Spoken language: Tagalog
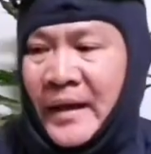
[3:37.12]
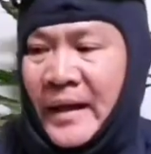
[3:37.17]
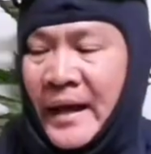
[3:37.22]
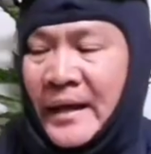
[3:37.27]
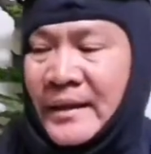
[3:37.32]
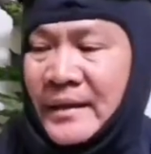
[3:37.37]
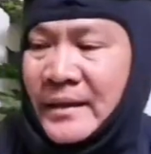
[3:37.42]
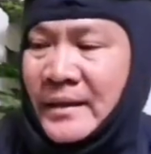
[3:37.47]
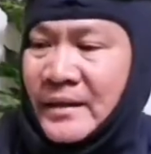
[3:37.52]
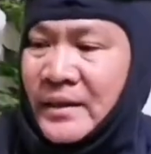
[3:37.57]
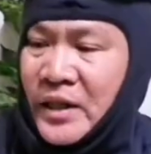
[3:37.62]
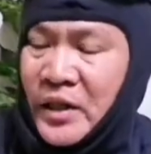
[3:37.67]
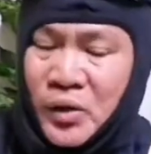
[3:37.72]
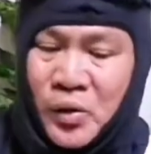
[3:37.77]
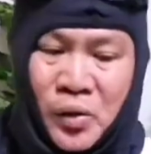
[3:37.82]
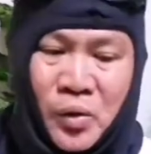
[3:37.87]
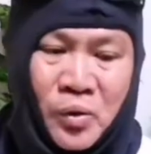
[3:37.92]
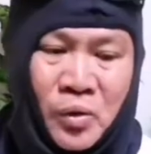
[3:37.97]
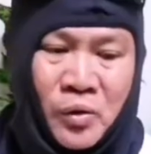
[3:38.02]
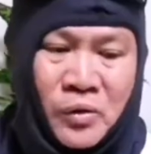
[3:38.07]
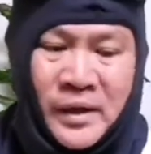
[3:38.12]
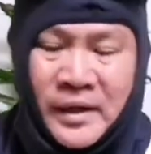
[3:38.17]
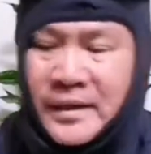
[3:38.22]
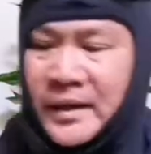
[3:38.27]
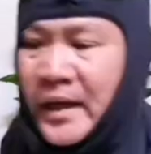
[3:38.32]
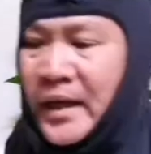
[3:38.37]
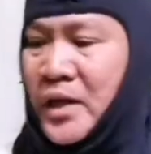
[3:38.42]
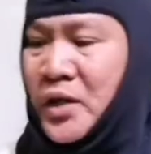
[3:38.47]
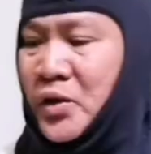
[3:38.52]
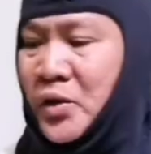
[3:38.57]
Ayan, tinuro ko
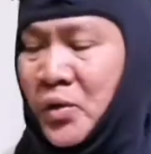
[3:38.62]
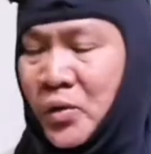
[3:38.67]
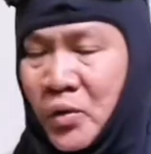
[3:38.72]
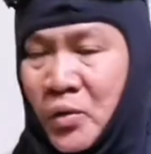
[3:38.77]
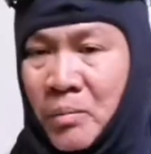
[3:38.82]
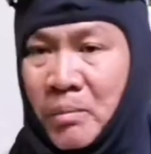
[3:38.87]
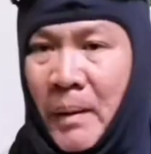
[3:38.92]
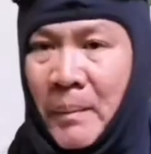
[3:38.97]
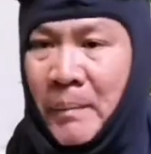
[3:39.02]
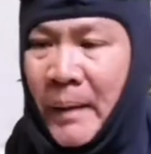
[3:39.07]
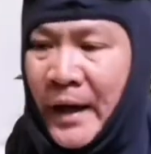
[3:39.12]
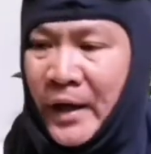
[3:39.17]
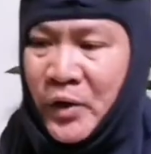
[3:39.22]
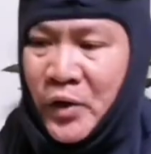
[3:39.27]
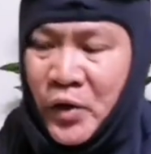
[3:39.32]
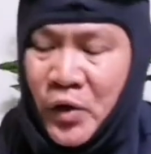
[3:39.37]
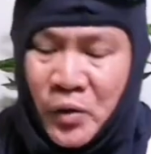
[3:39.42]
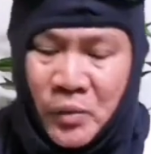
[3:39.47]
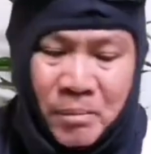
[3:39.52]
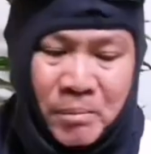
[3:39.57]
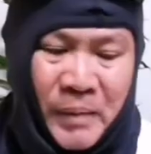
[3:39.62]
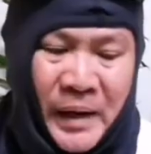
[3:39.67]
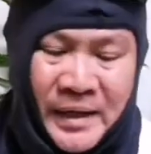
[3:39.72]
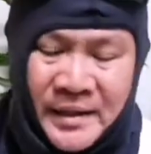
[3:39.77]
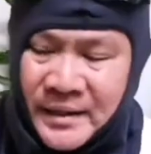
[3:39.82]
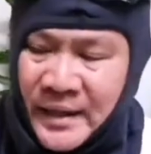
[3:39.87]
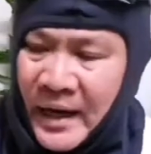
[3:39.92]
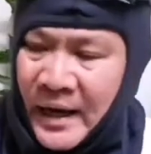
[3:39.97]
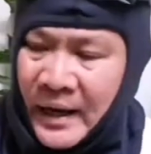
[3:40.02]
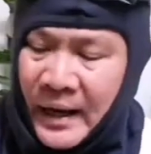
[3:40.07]
na sa inyo kung paano yung
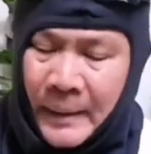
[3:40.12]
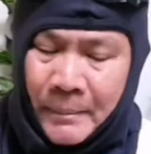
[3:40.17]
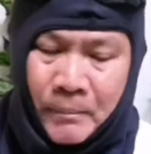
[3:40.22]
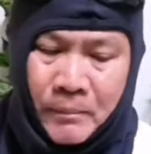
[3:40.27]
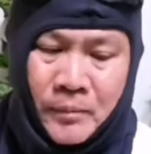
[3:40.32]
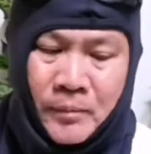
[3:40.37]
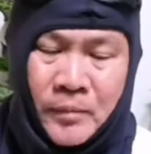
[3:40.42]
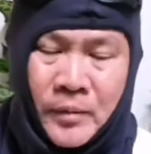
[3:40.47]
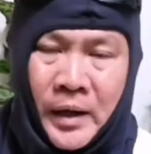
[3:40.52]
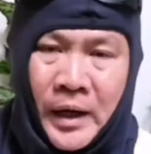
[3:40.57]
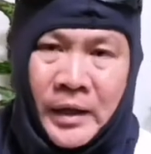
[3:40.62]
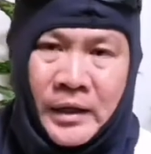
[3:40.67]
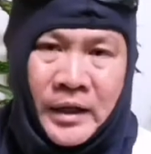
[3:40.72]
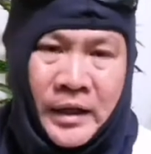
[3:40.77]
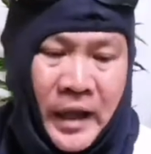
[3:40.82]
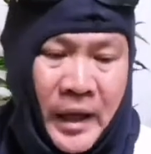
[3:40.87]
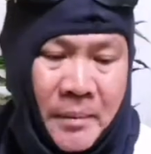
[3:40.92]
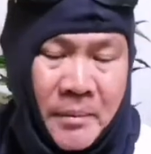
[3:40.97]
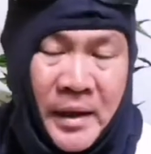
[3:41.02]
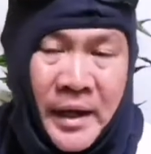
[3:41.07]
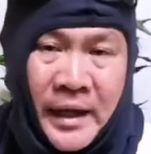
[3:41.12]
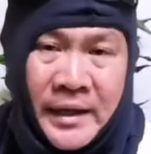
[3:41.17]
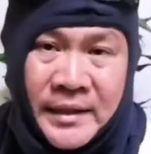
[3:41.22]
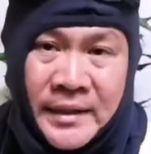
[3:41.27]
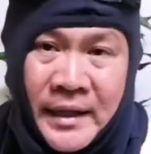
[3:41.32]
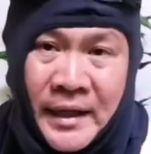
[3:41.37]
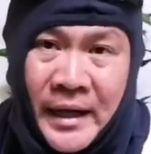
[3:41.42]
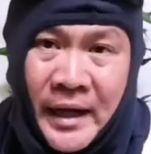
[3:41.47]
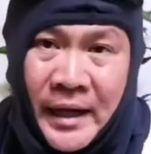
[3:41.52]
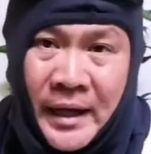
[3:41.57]
pagsangkap at
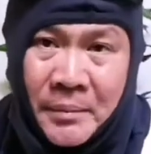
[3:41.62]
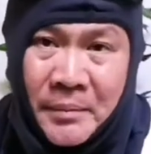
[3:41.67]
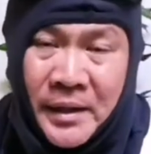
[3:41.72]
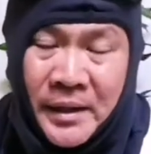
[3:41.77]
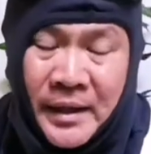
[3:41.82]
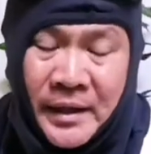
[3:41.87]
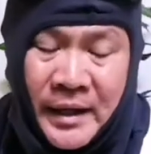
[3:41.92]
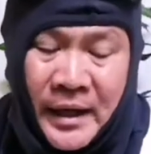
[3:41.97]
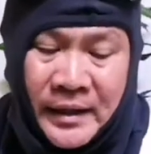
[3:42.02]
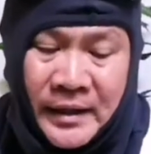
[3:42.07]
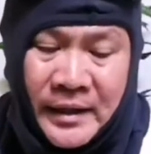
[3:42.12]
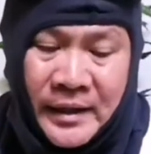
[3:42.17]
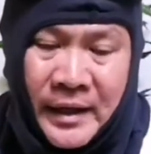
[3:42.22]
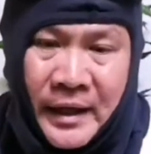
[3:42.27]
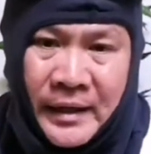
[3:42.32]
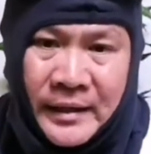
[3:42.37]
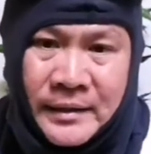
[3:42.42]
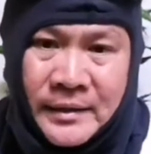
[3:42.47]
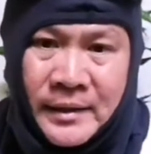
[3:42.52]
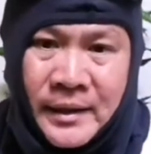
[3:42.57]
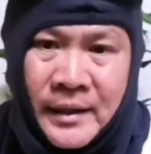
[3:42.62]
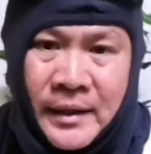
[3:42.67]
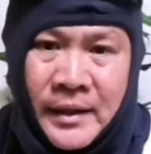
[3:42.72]
chemicals na gagamitin natin guys.